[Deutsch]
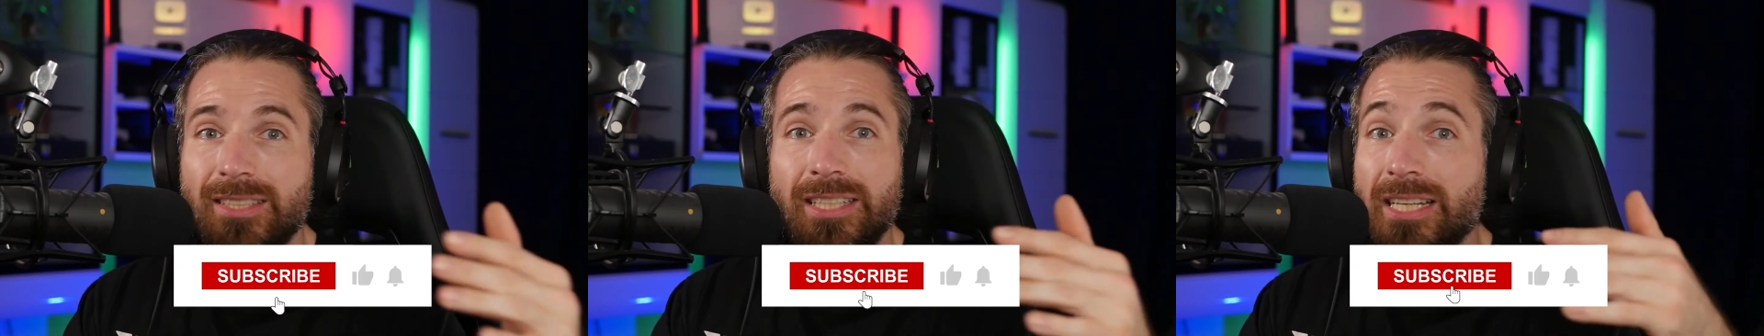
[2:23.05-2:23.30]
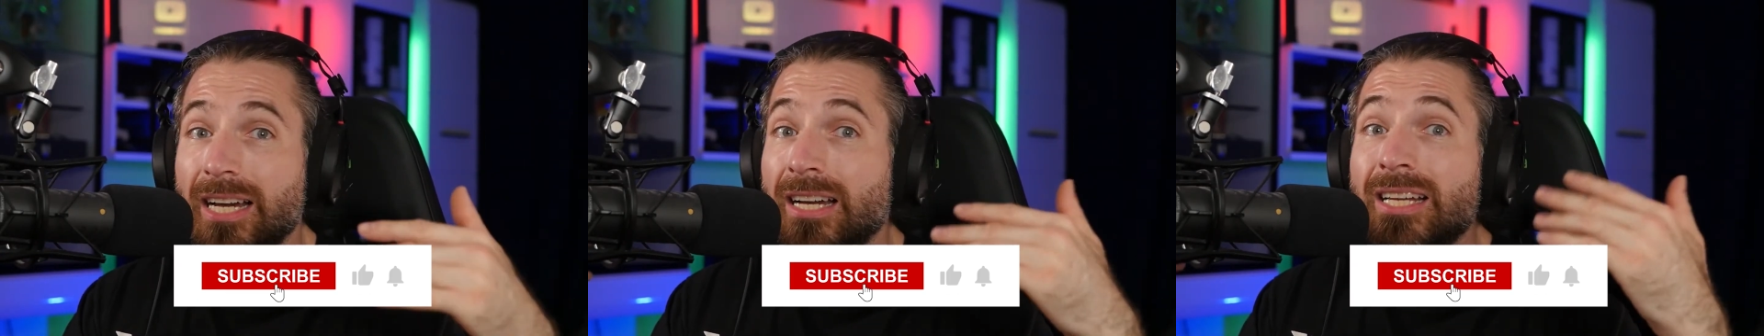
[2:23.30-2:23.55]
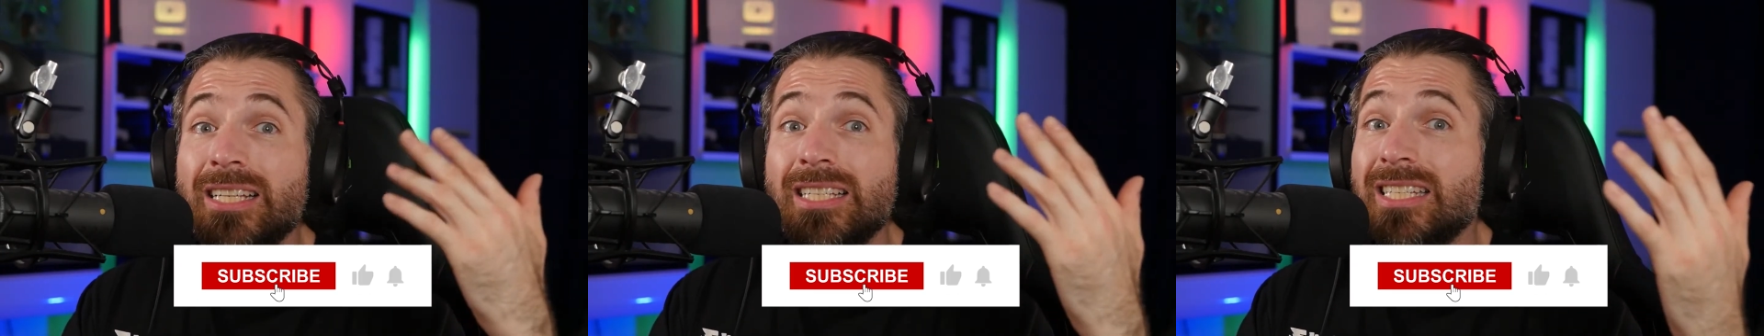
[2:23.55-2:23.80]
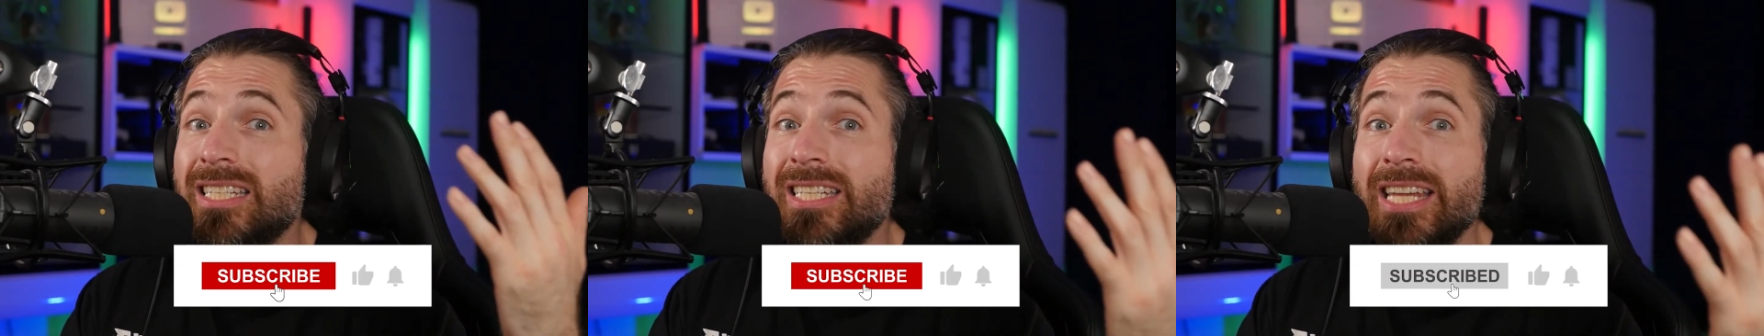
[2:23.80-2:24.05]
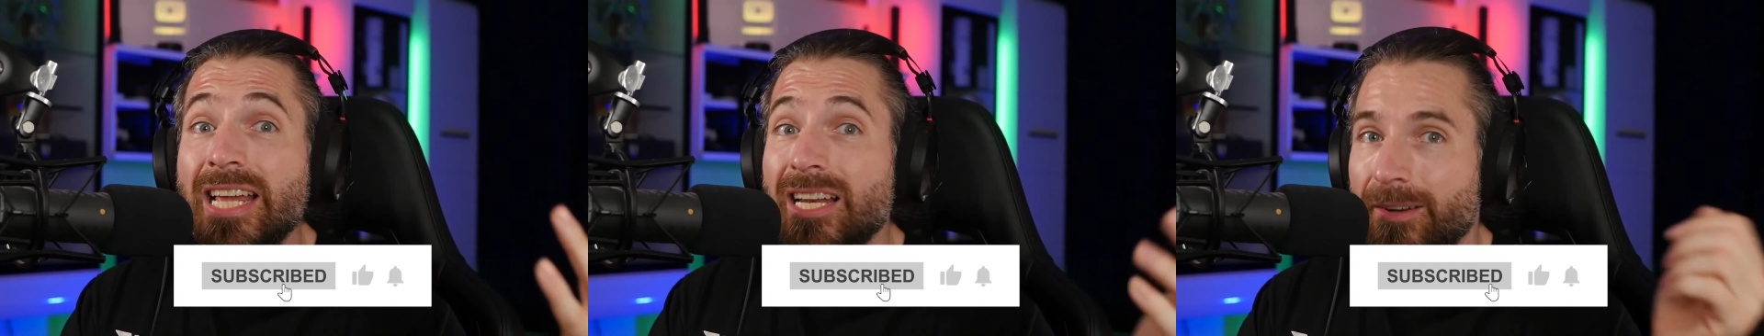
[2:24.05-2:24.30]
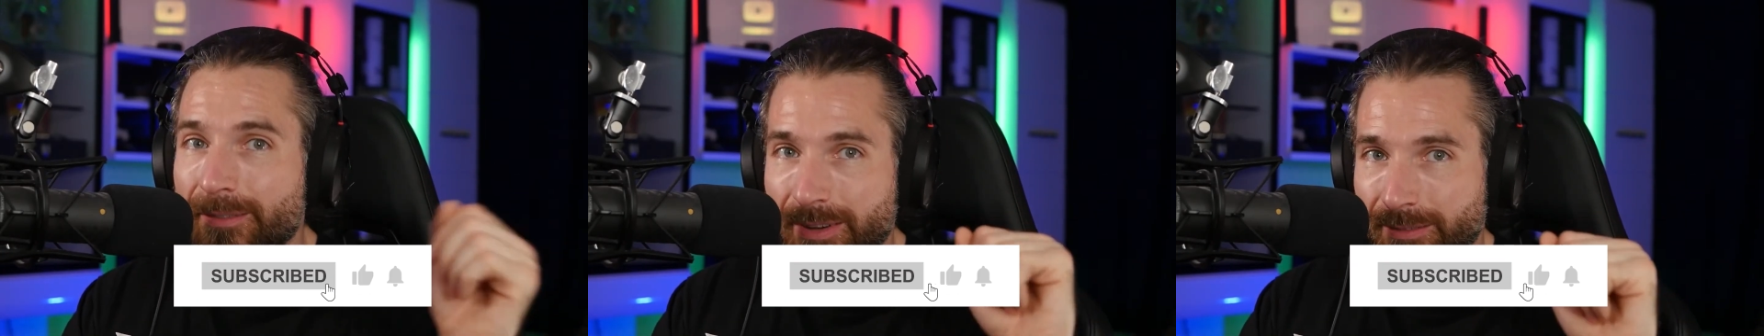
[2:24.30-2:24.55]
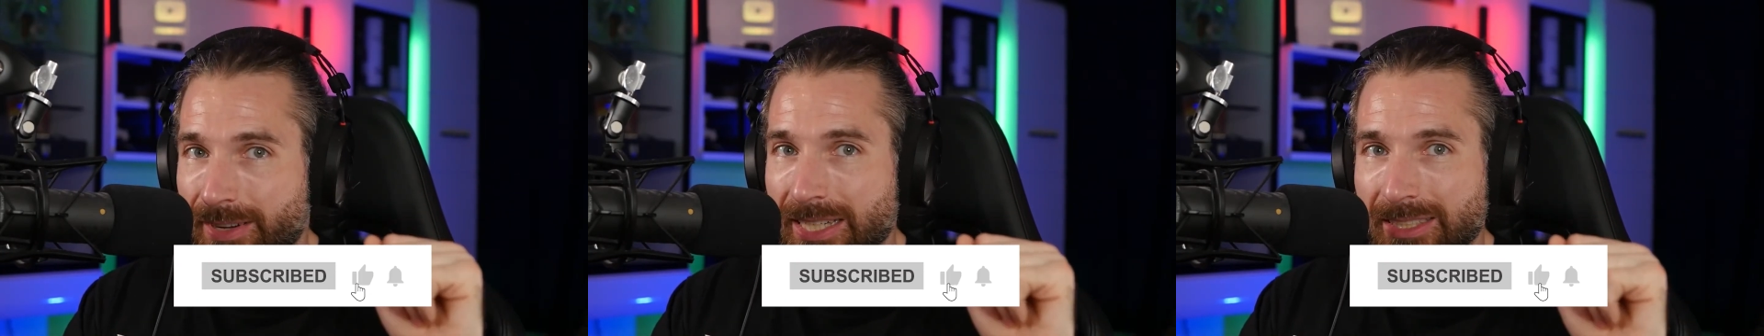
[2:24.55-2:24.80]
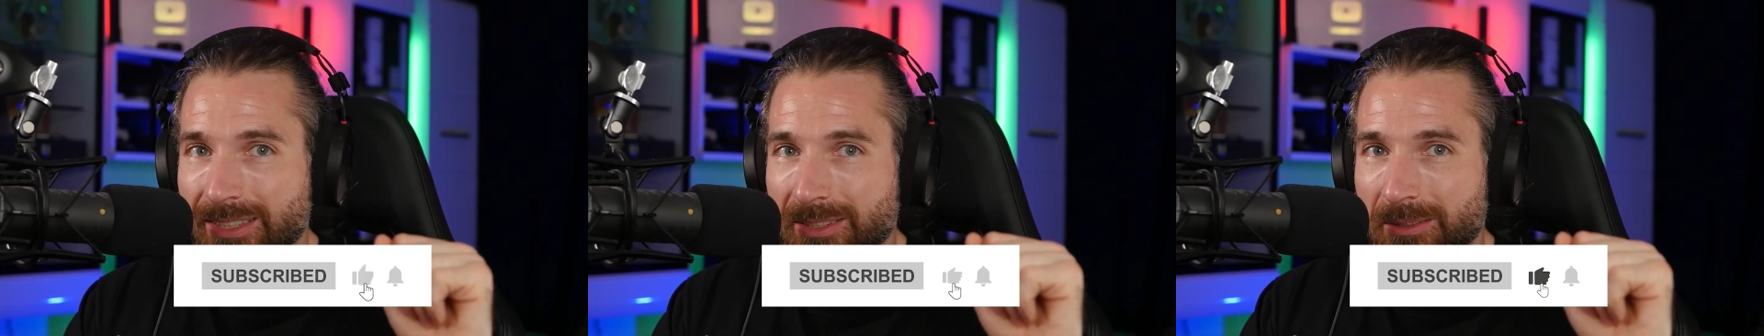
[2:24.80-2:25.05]
der
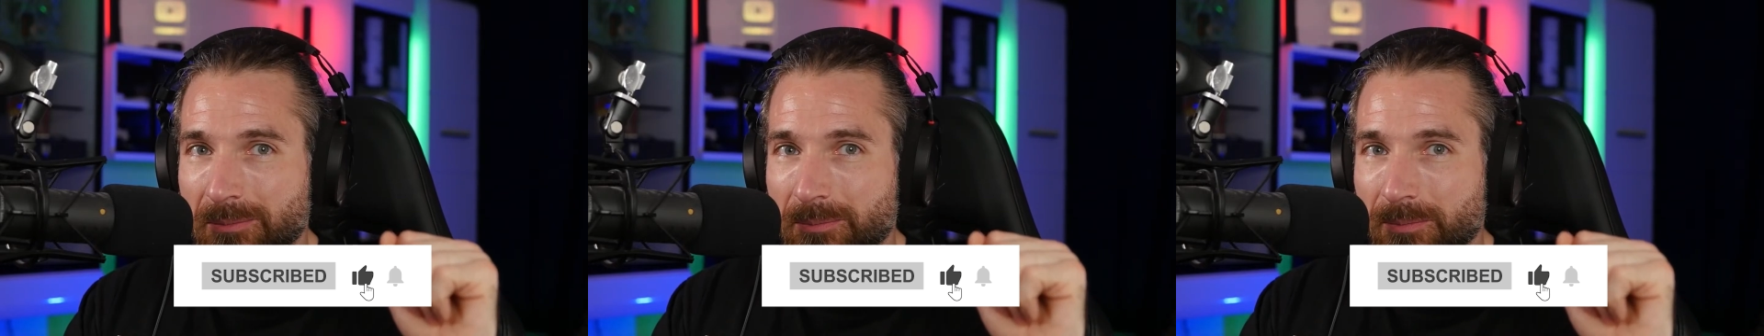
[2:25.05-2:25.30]
Seelenverwandten